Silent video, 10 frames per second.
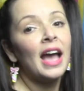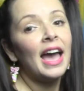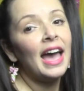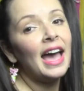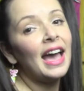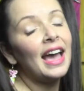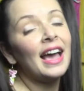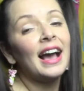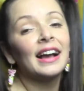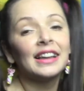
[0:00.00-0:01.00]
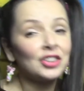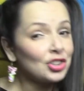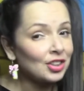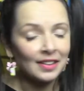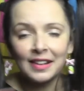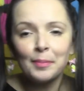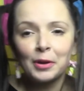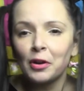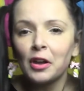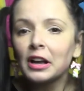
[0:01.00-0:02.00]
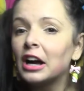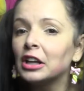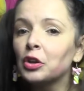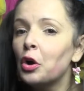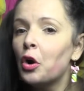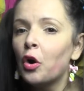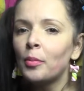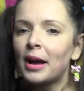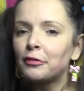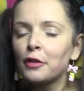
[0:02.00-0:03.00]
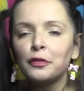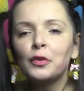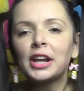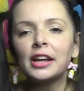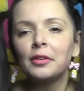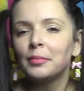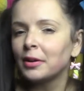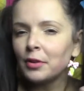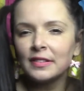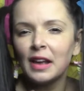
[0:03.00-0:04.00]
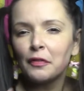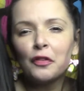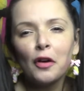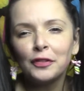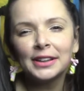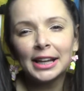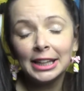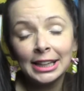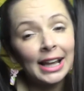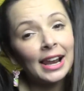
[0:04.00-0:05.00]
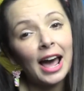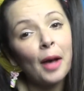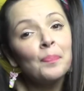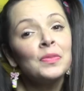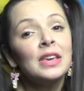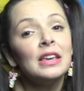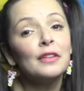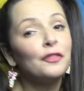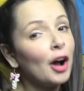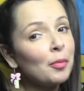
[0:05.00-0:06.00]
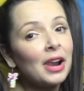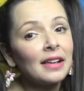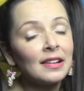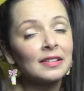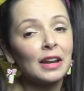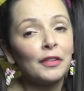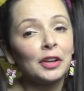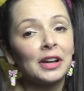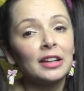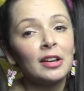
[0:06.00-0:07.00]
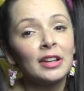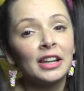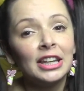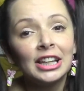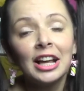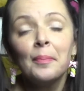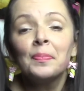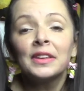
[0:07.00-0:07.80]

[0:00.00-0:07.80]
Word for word: É, que a gente está sempre colocando uma fofura, uma coisinha fofa da Nina lá e vamos lá se inscrever no canal da Nina,